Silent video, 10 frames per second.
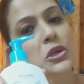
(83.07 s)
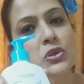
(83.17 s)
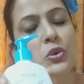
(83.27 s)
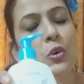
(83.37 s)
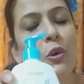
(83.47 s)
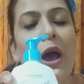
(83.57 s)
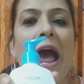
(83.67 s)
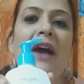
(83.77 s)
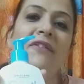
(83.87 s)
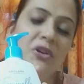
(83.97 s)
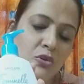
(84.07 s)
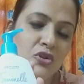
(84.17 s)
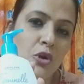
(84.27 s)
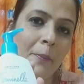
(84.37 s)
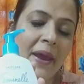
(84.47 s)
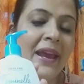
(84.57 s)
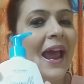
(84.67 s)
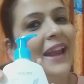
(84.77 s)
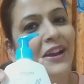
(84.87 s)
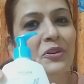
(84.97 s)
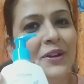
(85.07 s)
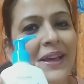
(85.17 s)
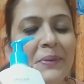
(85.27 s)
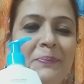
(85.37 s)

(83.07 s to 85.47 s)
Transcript: सो हैव अ गुड शॉपिंग एंड अ गुड डे